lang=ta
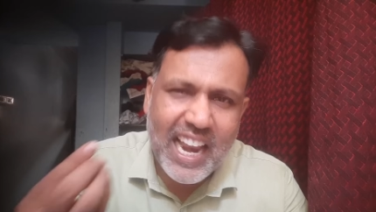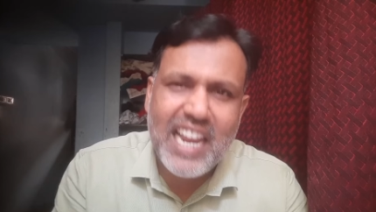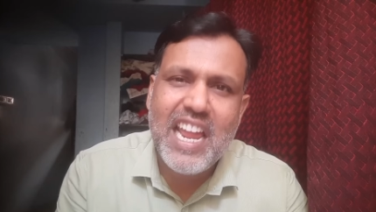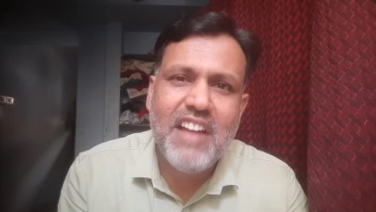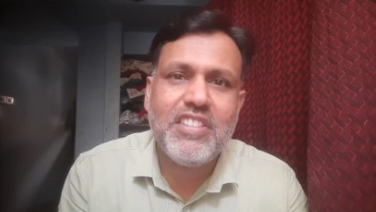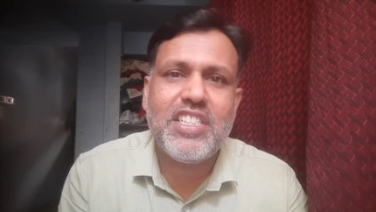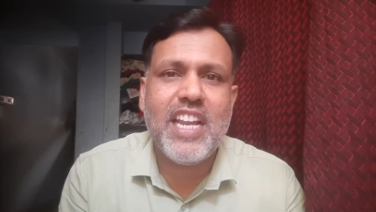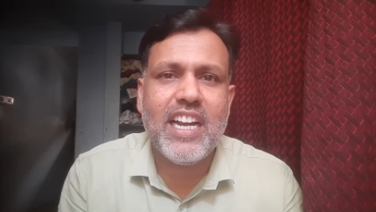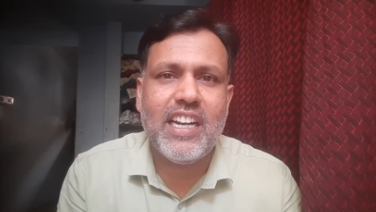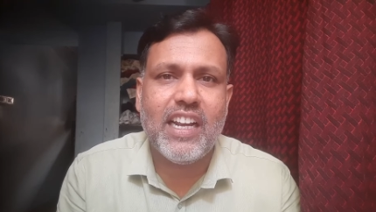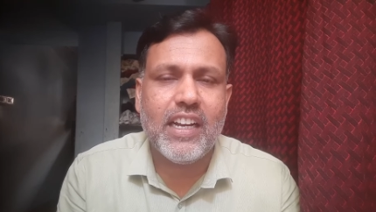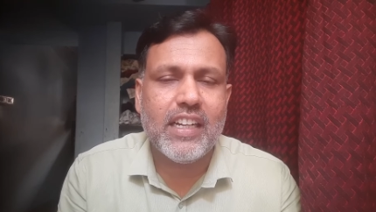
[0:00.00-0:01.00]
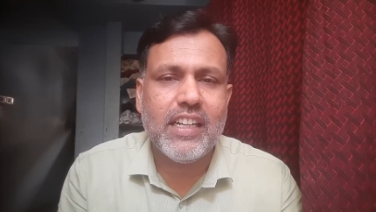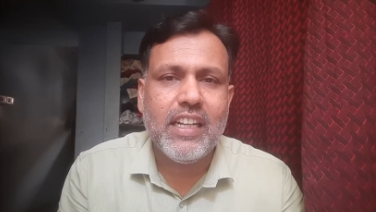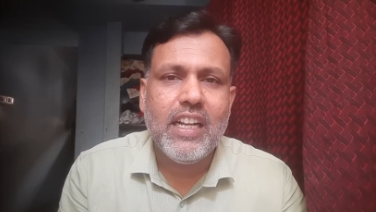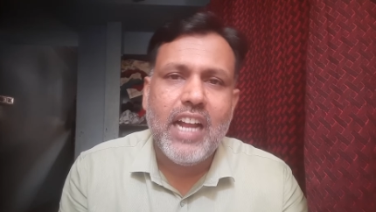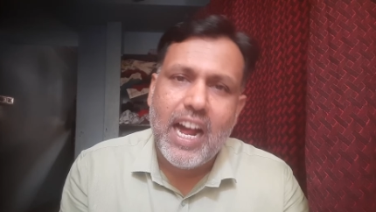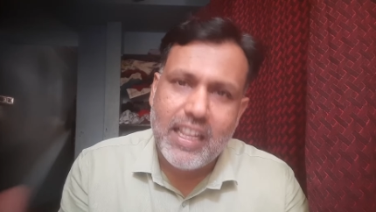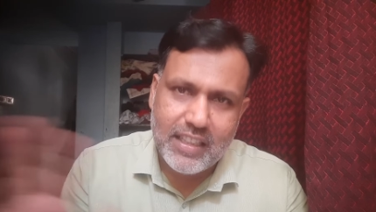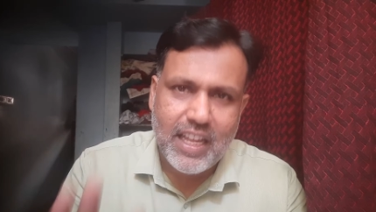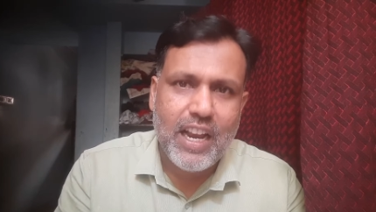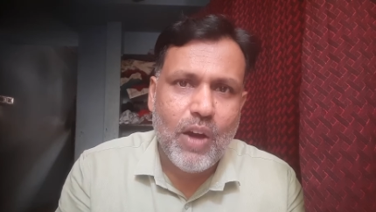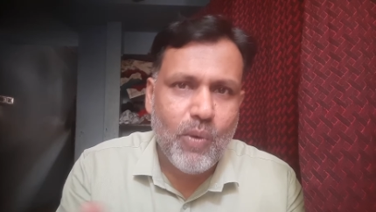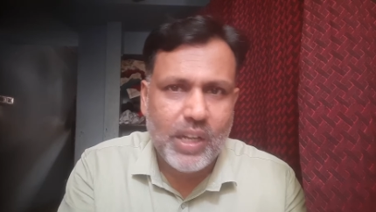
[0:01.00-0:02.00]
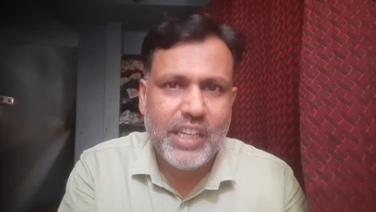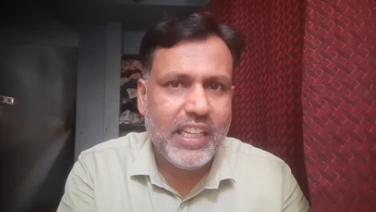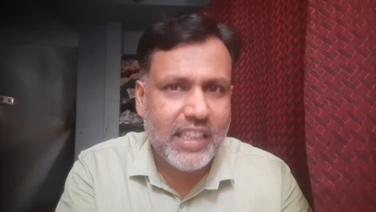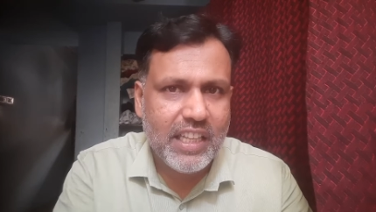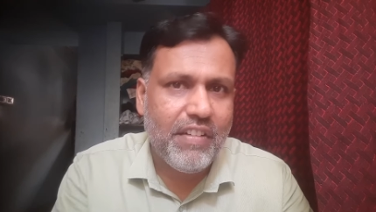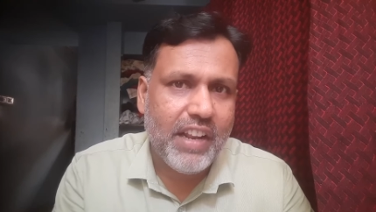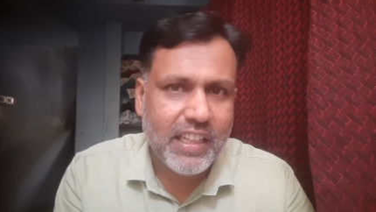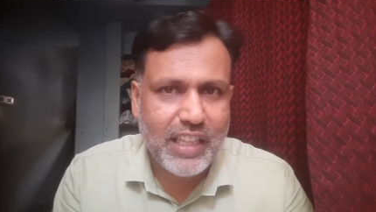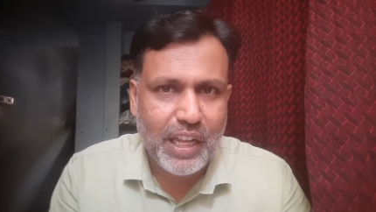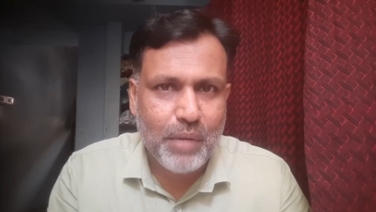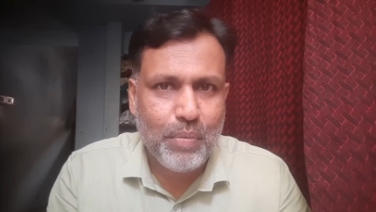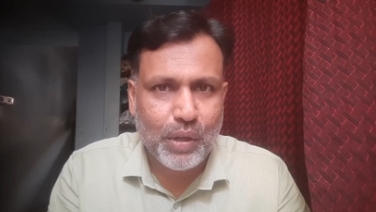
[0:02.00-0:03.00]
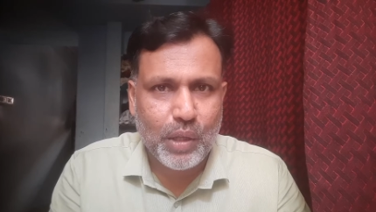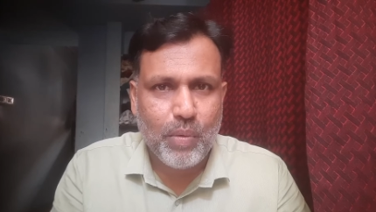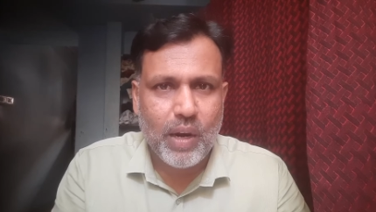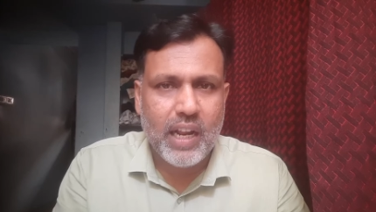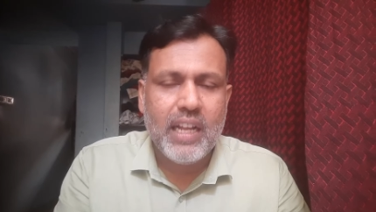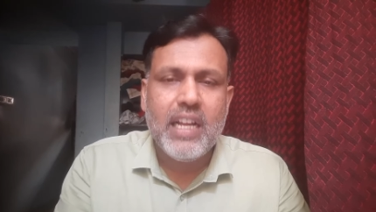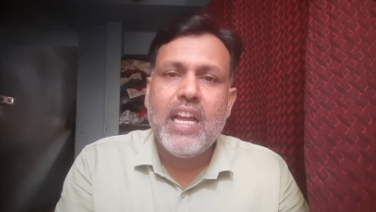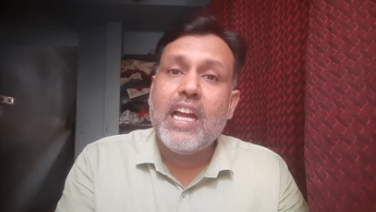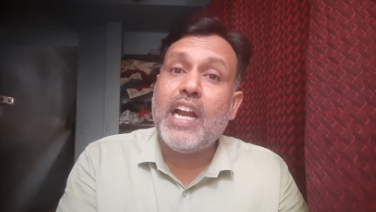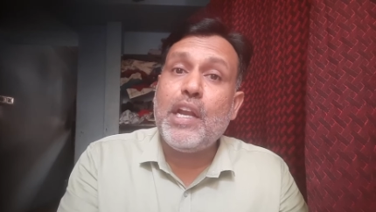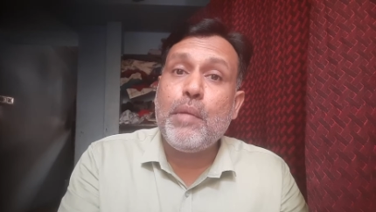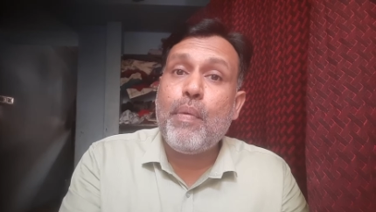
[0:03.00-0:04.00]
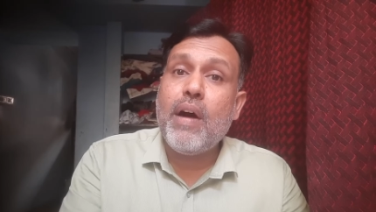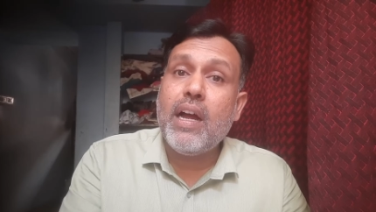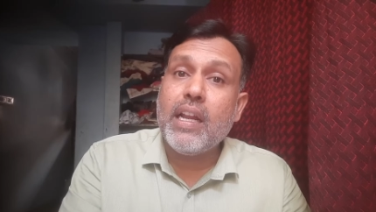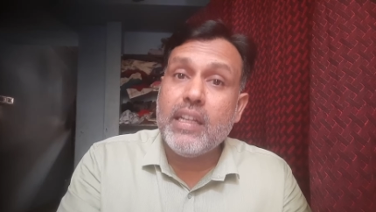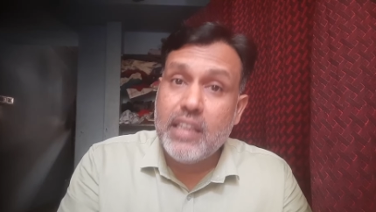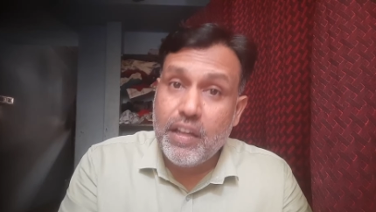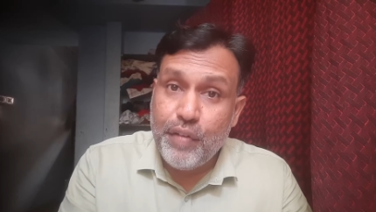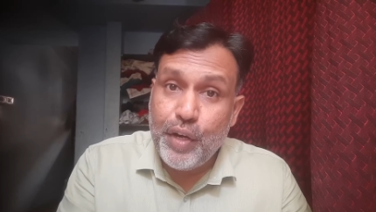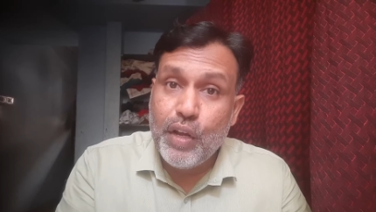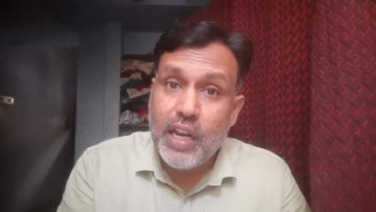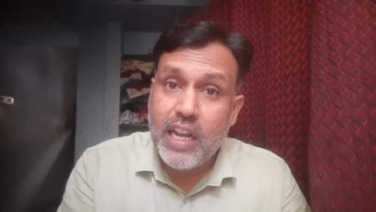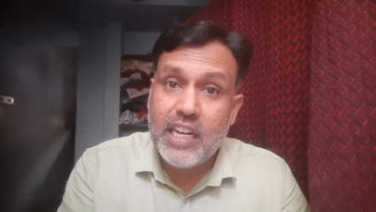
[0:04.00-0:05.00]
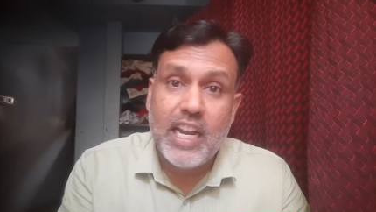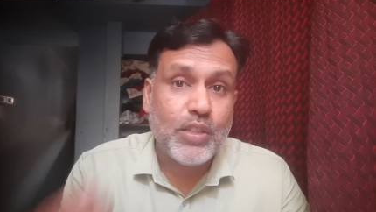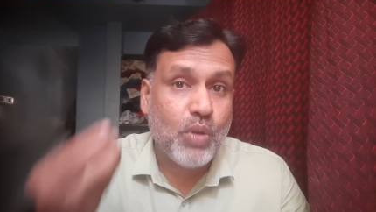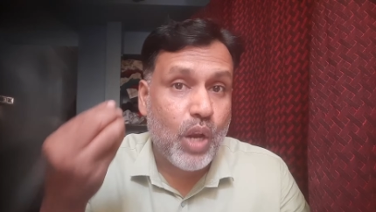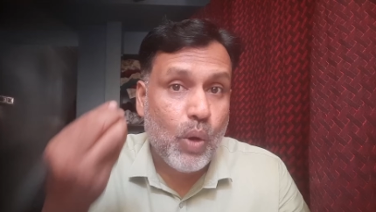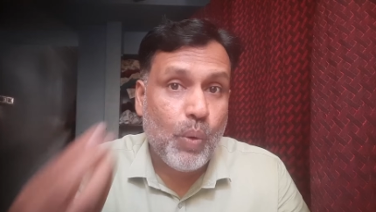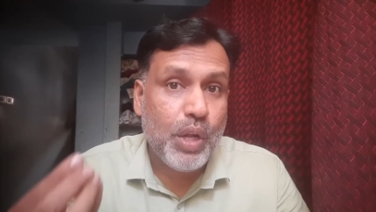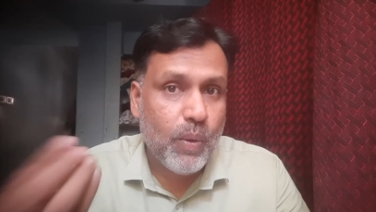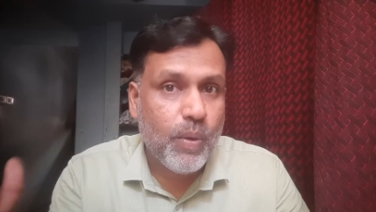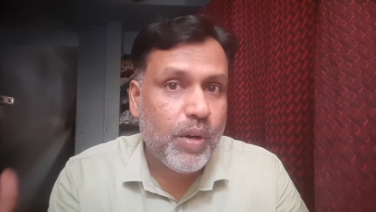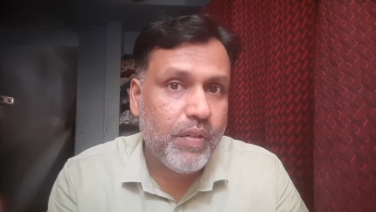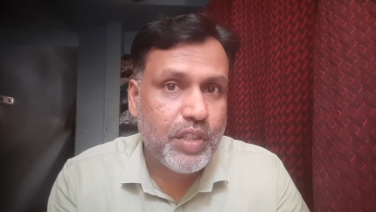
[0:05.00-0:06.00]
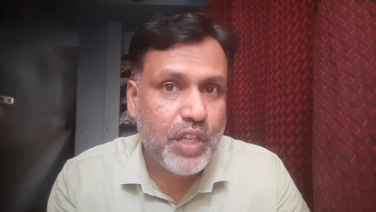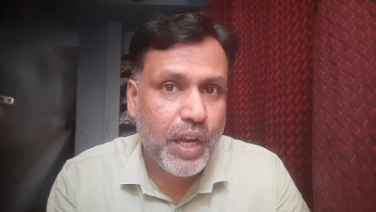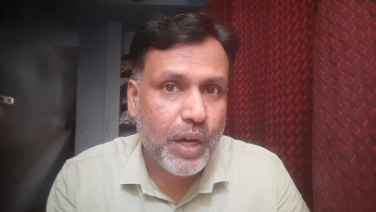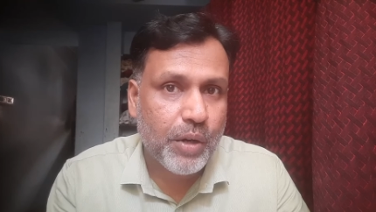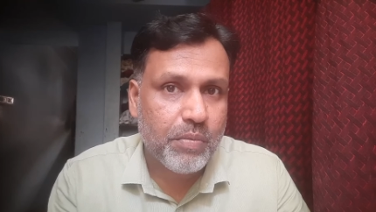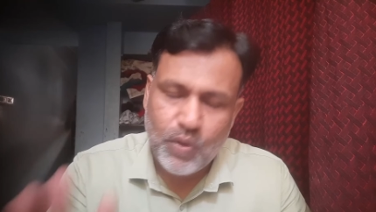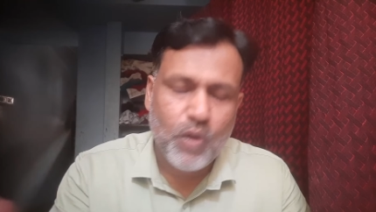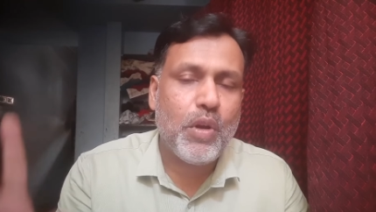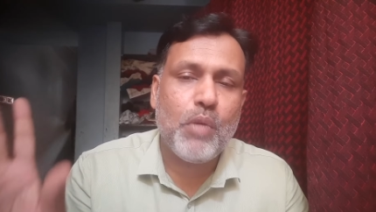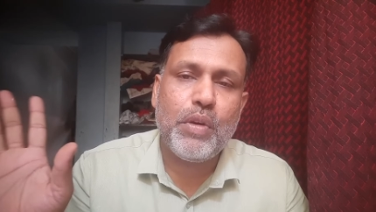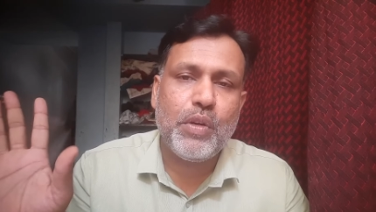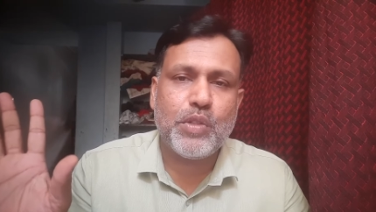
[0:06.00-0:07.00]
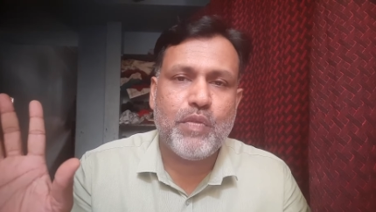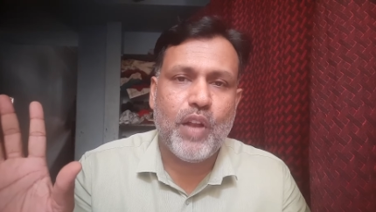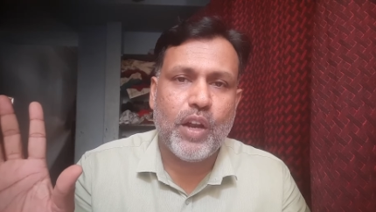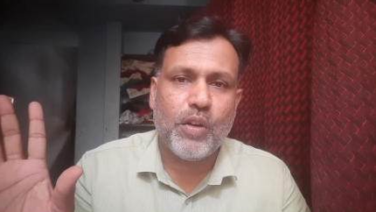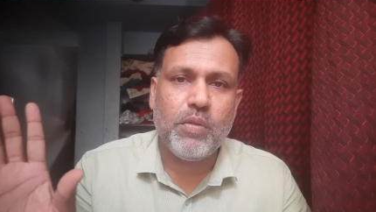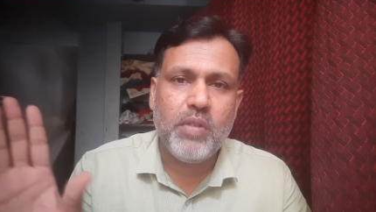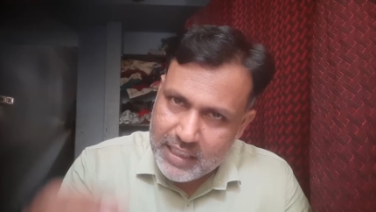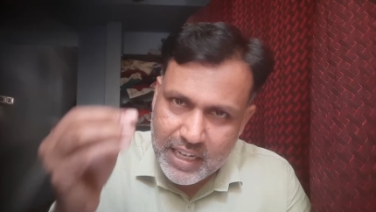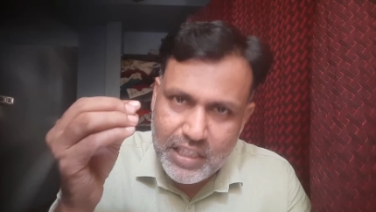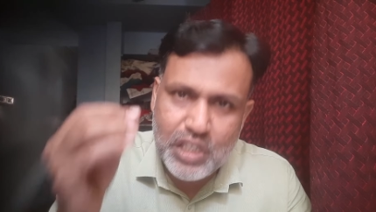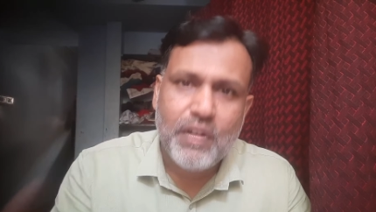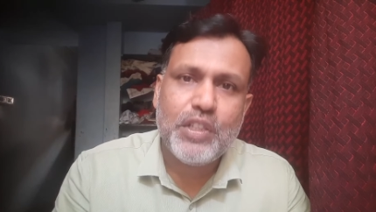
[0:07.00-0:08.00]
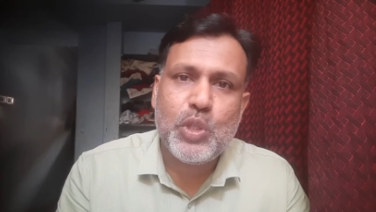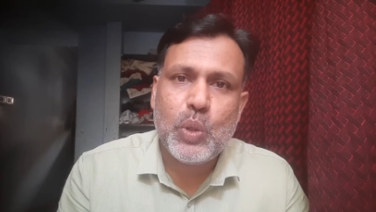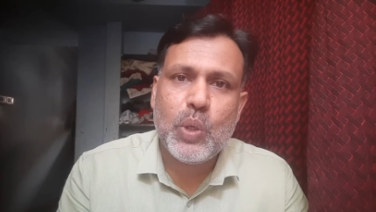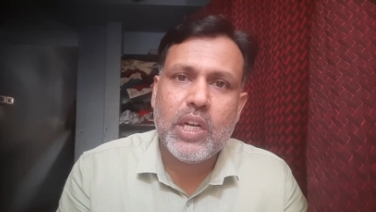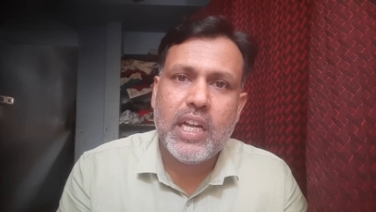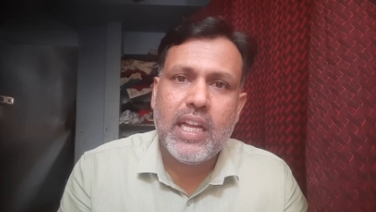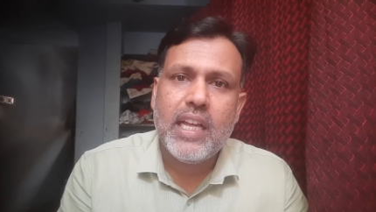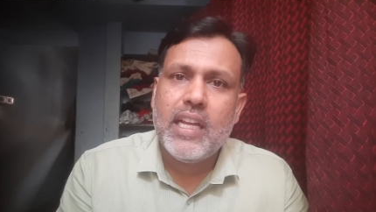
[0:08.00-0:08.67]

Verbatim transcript: நிறைய விஷயங்கள் இருக்குது அதைத்தான் நான் உங்களுக்கு இந்த வீடியோவில் தெரியப்படுத்த போகிறேன் கண்டிப்பாக இந்த வீடியோவில் நான் சொல்லக்கூடிய ஒவ்வொரு விஷயங்களும் ரொம்ப ரொம்ப யூஸ்ஃபுல்லாக இருக்கும் தெரிஞ்சு வச்சுக்கோங்க